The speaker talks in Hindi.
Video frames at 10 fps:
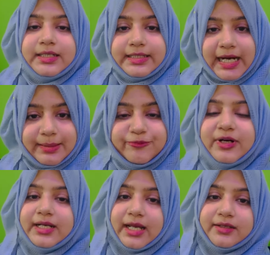टाइप
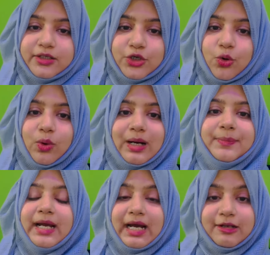वन एरर को
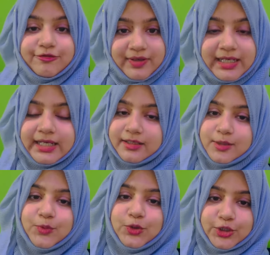आप एल्फा एरर
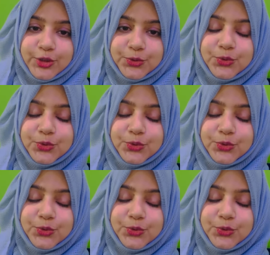बोलते